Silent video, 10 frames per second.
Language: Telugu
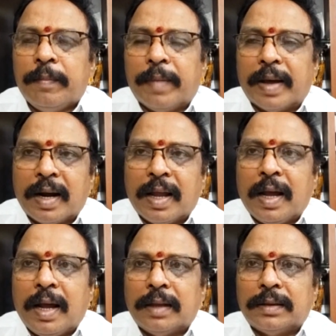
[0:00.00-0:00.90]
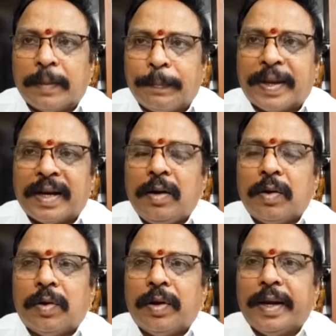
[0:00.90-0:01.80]
మరలా
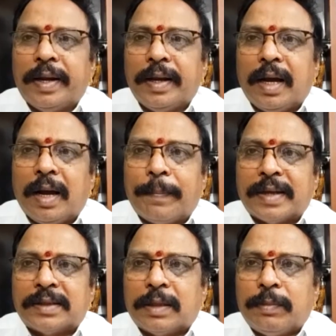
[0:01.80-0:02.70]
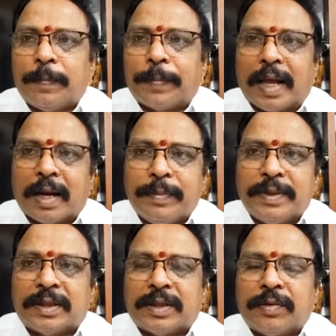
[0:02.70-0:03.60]
తెప్పరిల్లుకొని ఆ పరిశ్రమలు
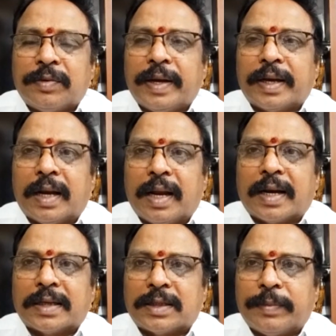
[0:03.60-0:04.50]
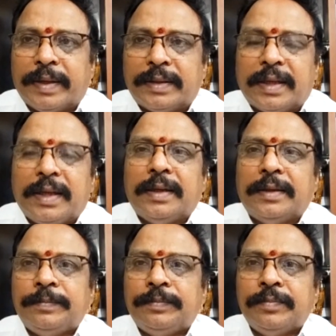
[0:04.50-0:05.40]
ప్రారంభించటమే కనా కష్టమైతే
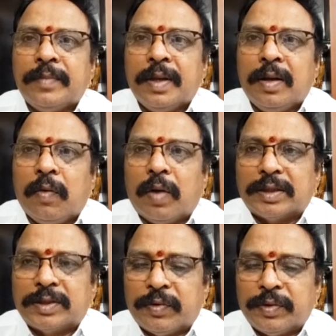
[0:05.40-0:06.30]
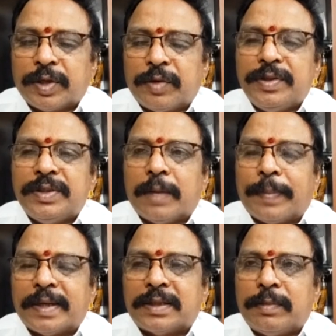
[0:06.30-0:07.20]
ఒక సంవత్సరం నుంచి ఆ
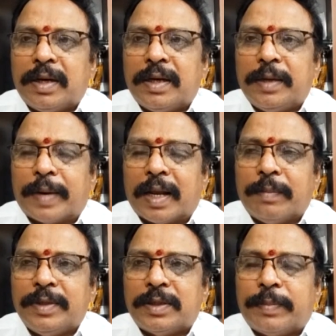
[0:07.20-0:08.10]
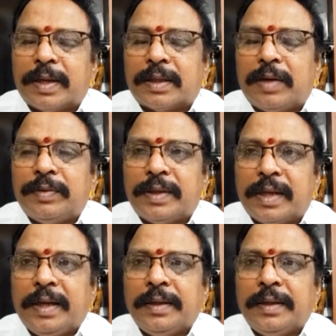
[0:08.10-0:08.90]
పరిశ్రమలన్నీ ప్రారంభించబడతా ఉంటే